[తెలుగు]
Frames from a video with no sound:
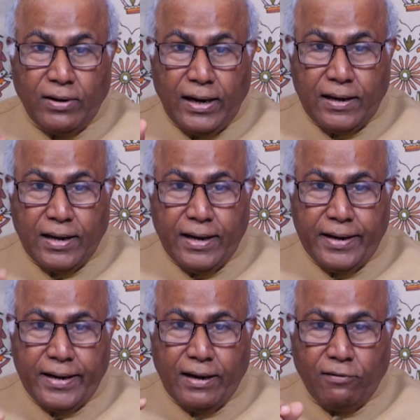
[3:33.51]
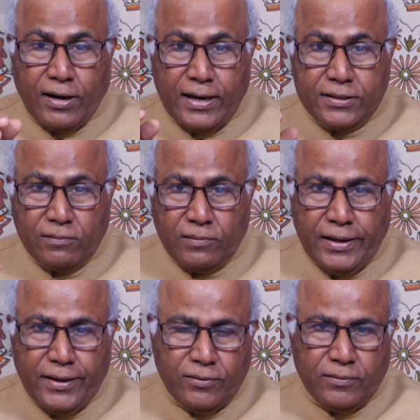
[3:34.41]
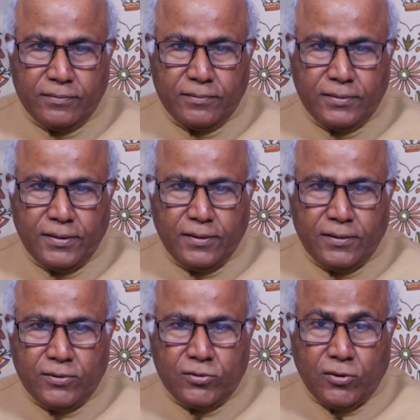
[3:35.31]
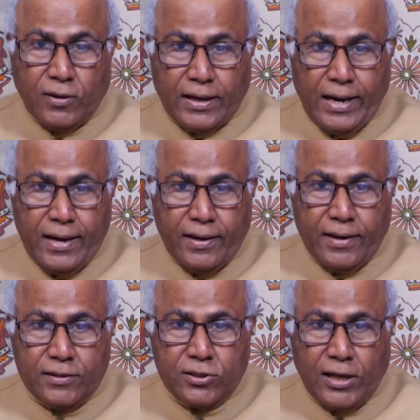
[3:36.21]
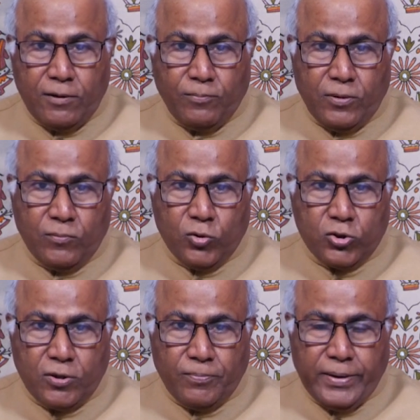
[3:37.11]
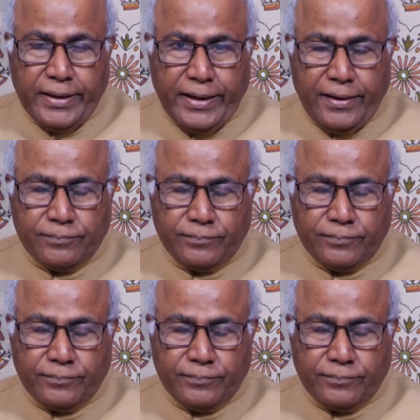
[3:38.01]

వెళ్ళటానికి అవకాశం లేదు సో కాంగ్రెస్ తలుపులు మూసుకుపోయినాయి